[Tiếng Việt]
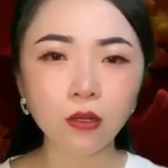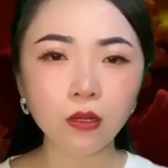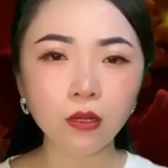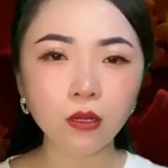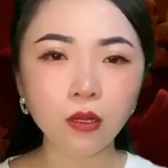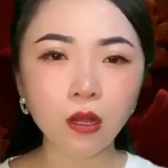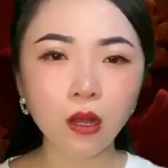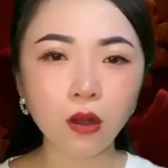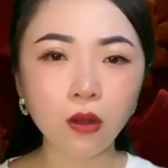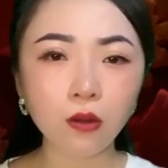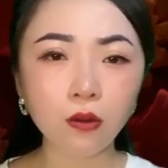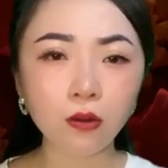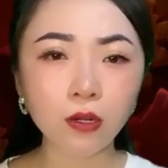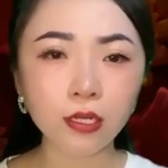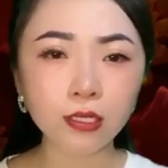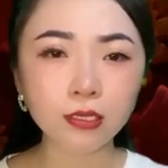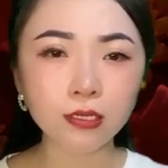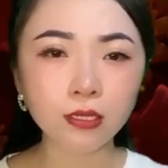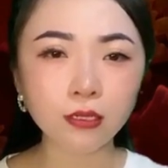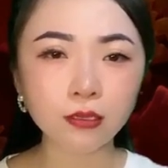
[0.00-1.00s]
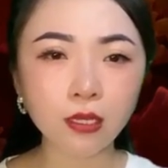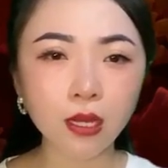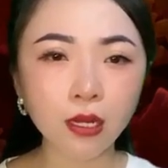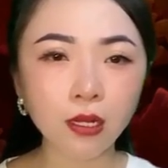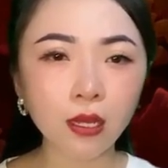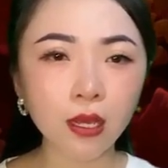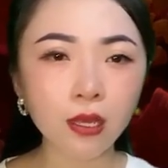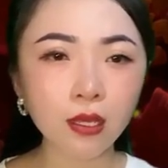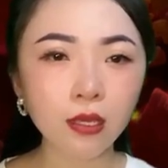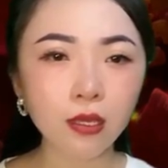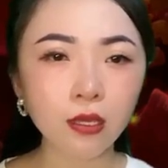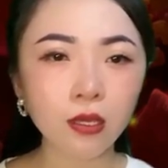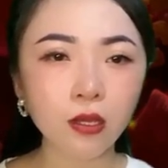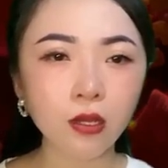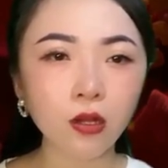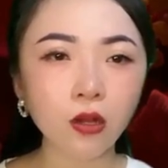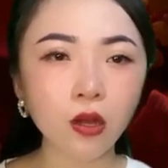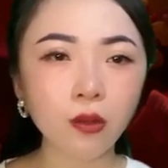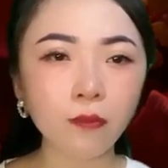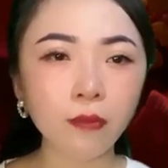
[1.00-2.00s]
Cậu lịch sự thật đấy,
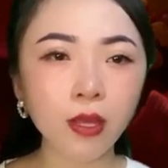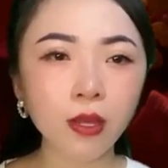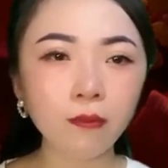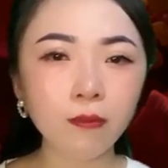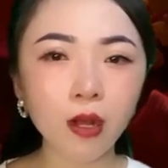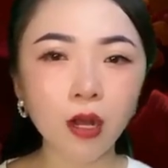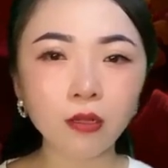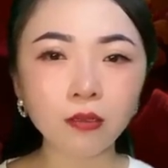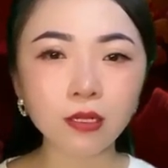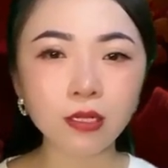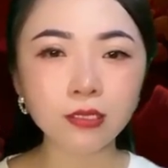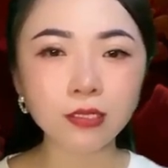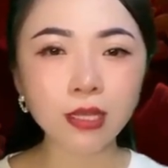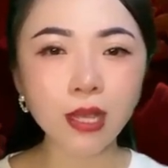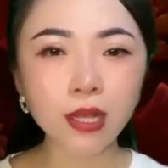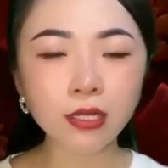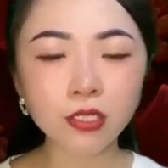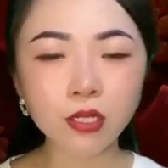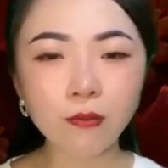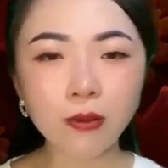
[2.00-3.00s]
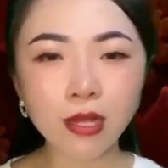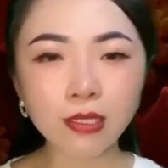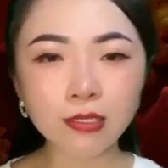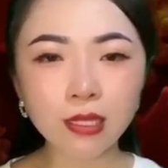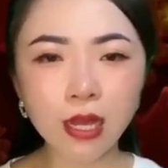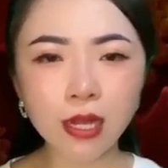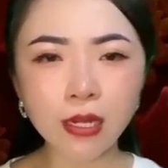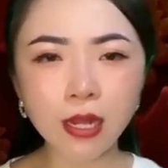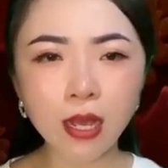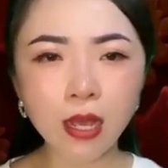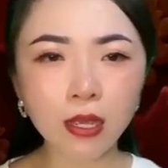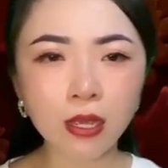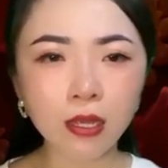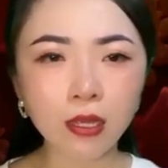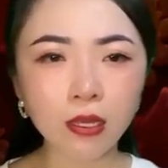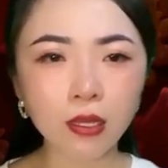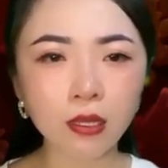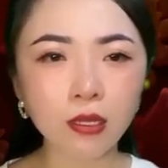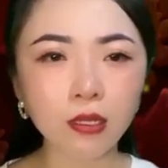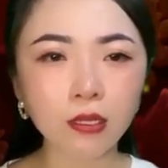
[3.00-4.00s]
còn biết mở cửa xe cho bà già
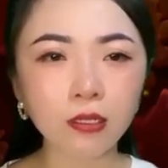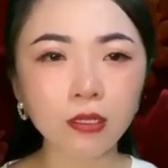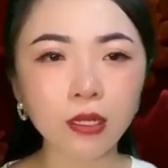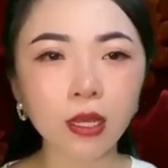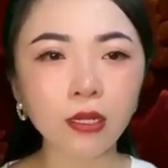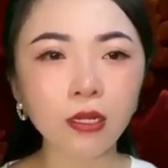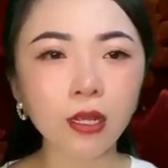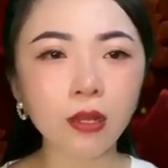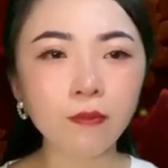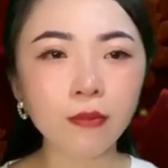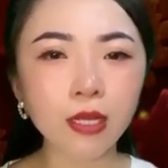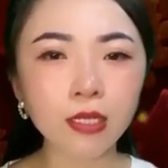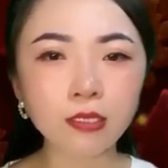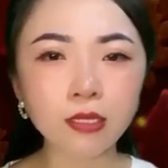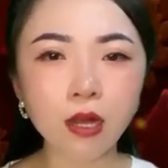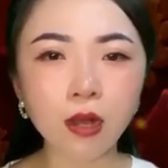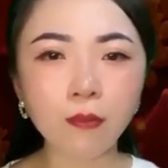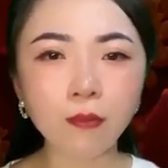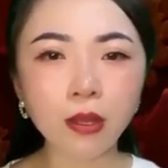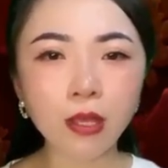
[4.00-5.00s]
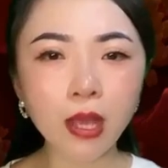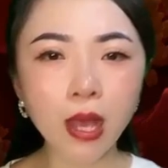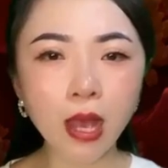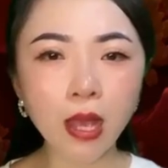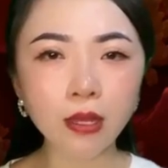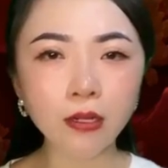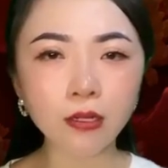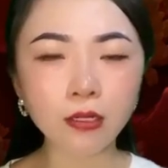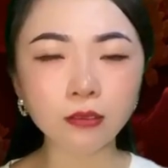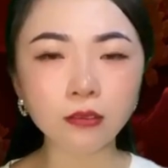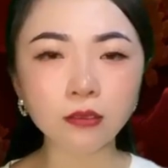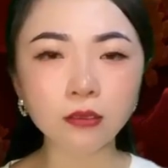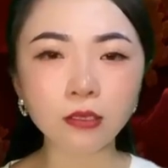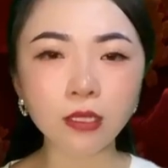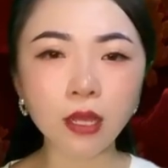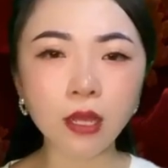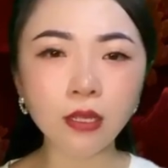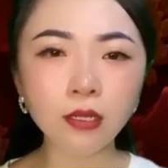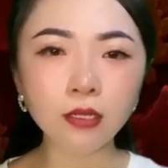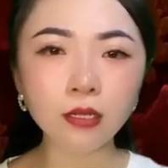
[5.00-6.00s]
này. Thanh niên bây giờ mấy ai được tử
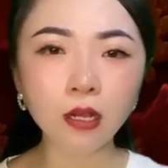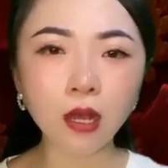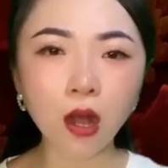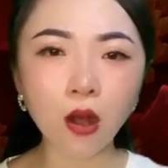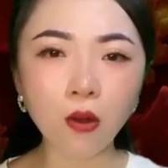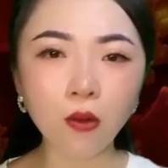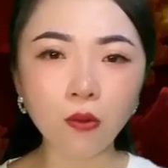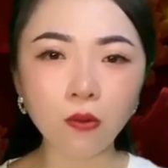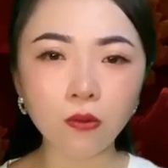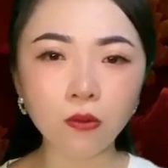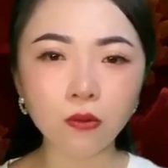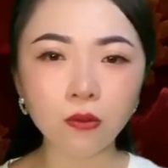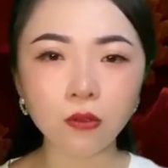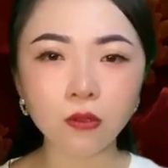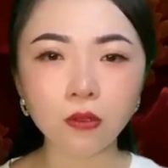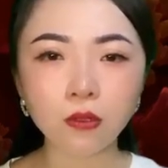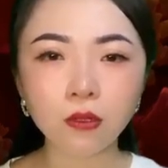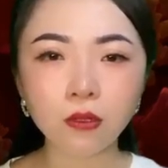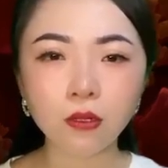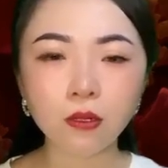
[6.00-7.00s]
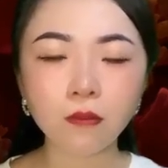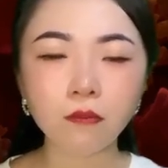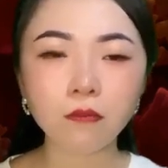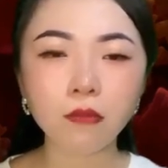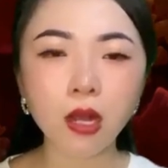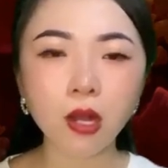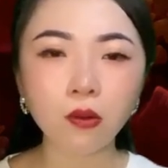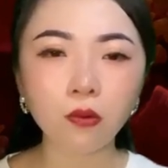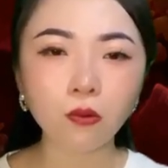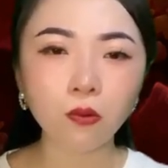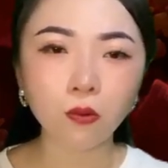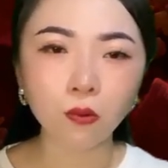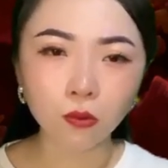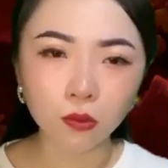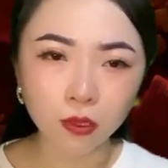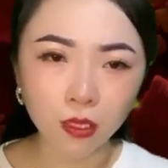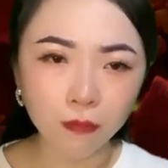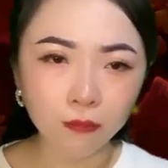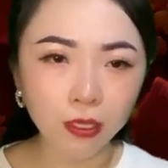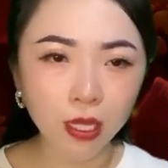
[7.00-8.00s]
tế như cậu Bà cụ
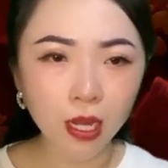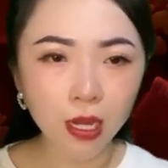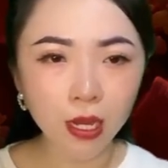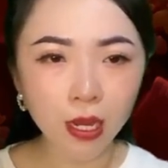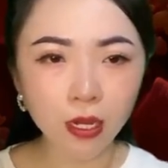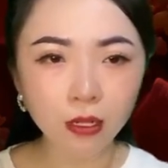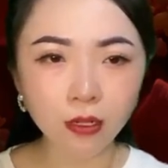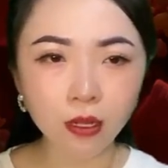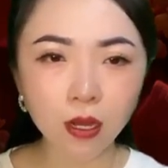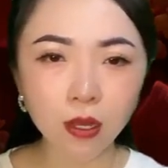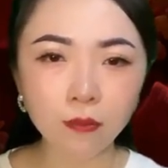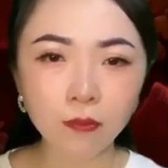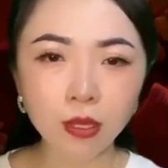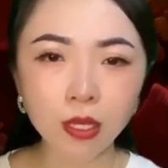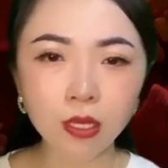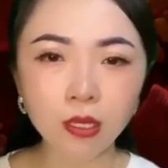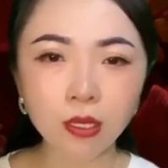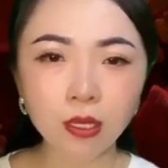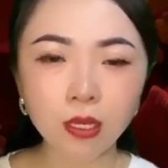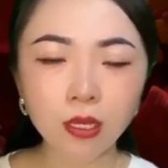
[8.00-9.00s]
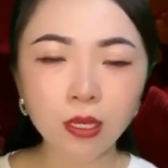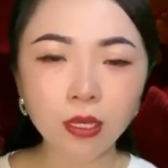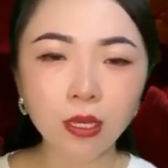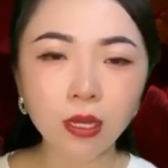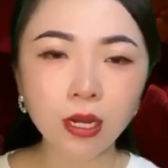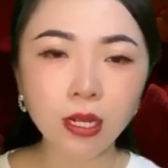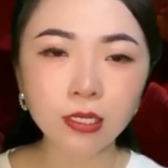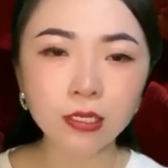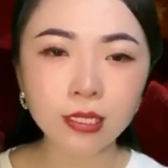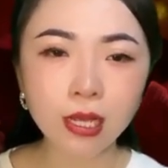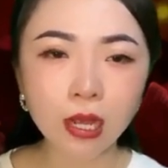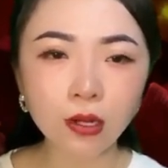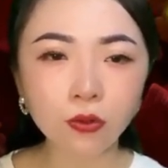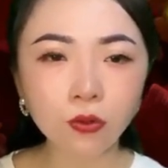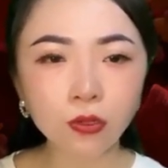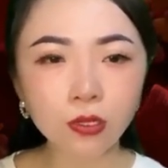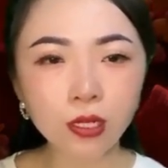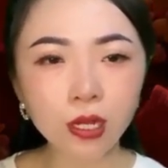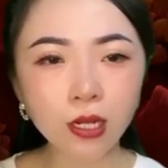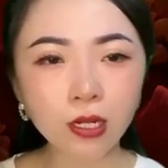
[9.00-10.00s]
tấn tắc khen ngợi Minh Khiến anh chàng
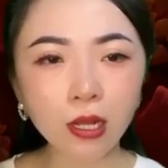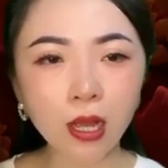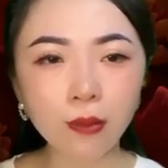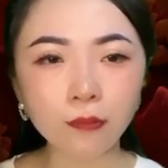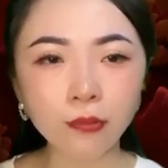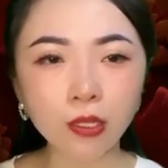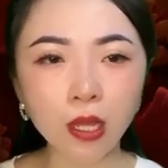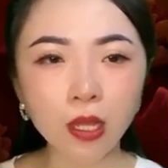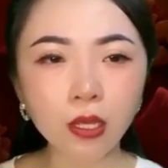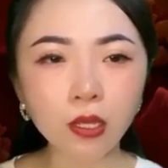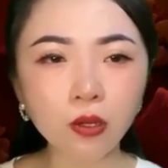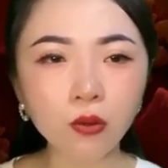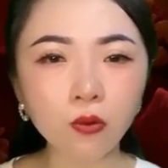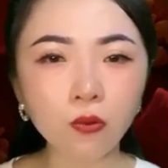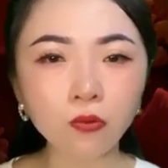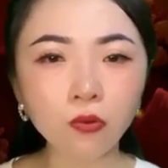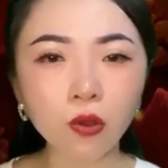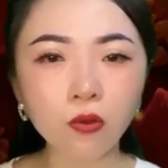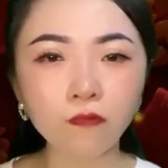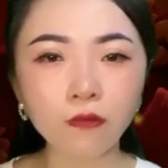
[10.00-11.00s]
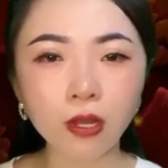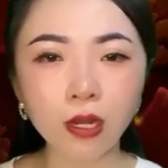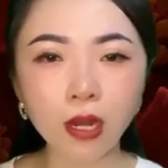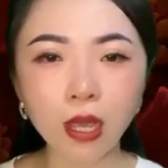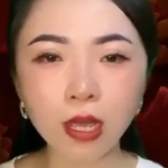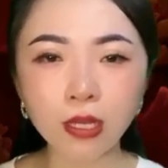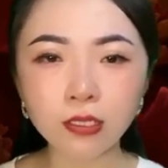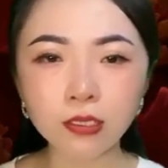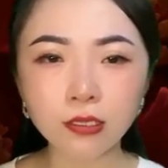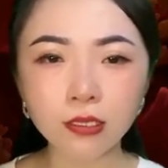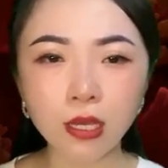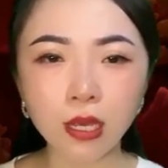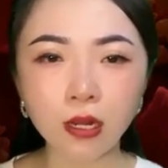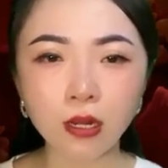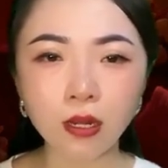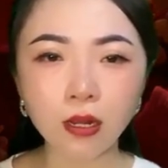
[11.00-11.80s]
đột nhiên cảm thấy cũng đôi phần hãnh diện